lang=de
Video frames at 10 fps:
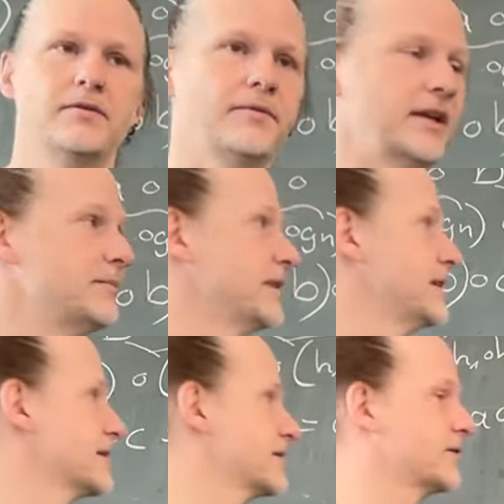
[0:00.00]
Weil immer
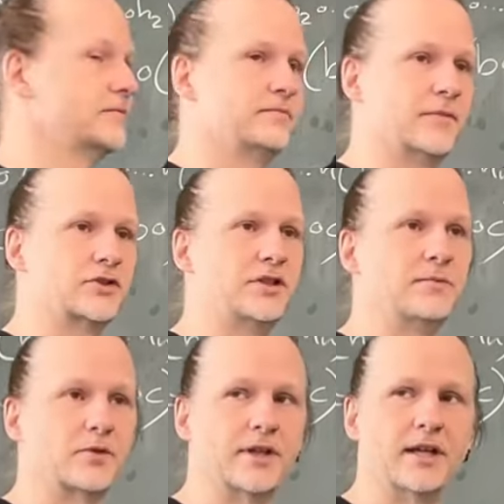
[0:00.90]
dieses
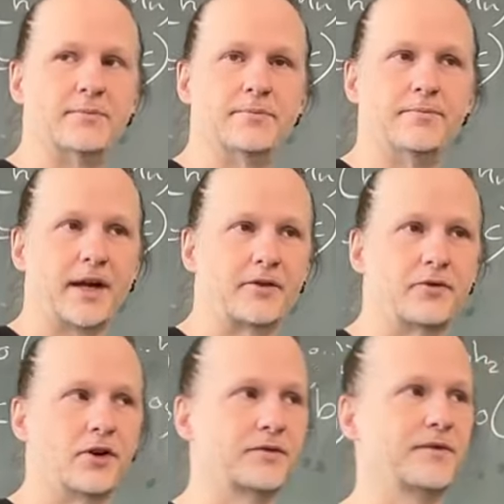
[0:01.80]
Maschinenmodell im
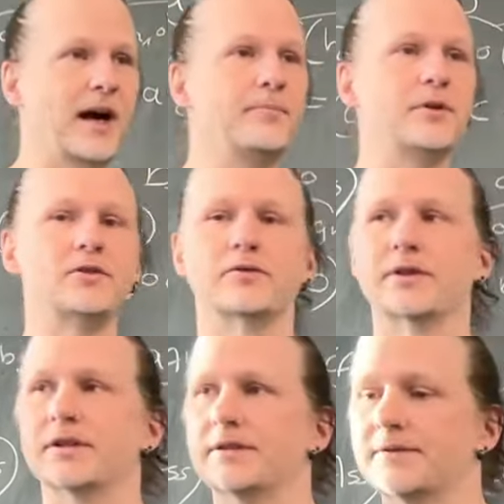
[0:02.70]
Background für
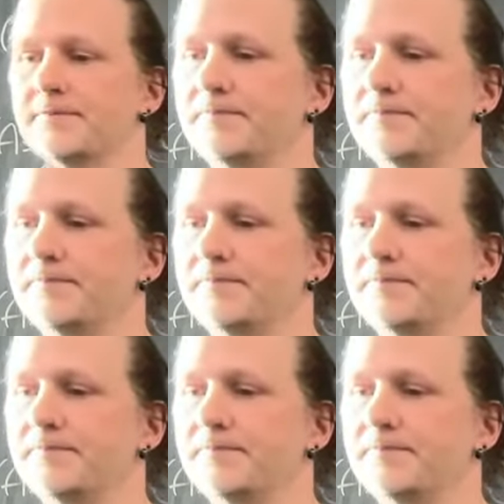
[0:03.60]
Abbildungen gilt.